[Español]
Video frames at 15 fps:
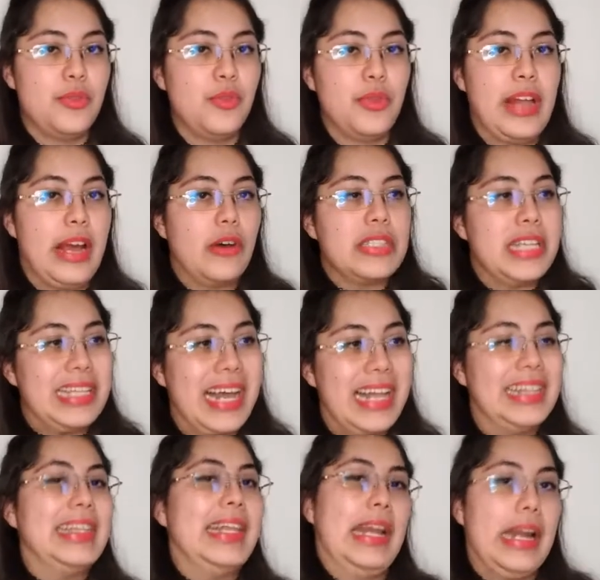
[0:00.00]
una cosa
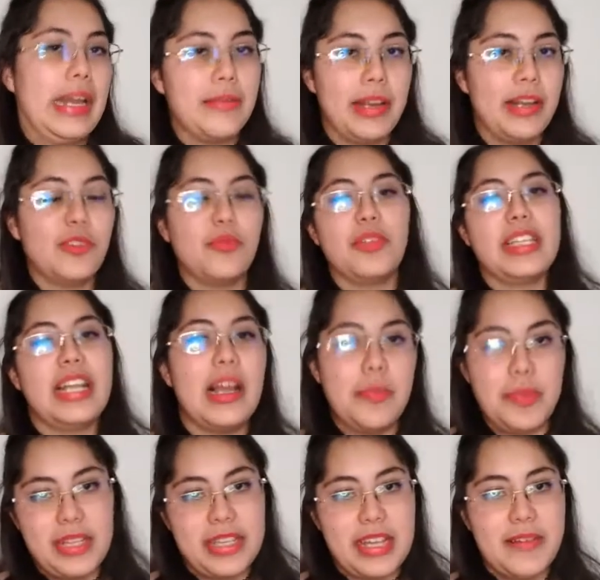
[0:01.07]
tan terrible como te la
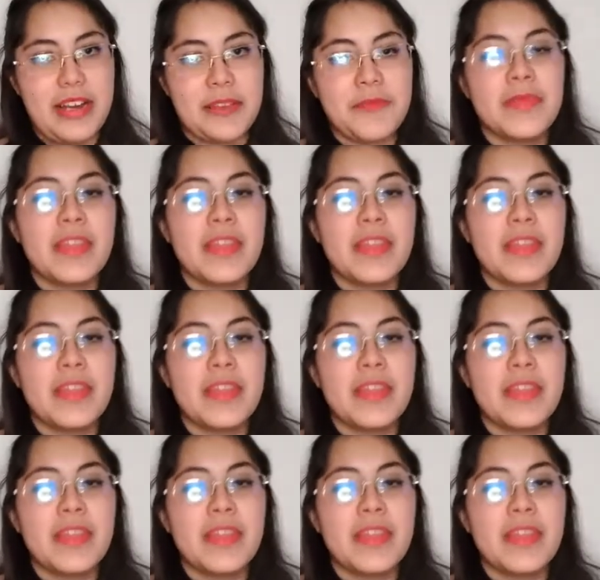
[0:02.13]
pintaban.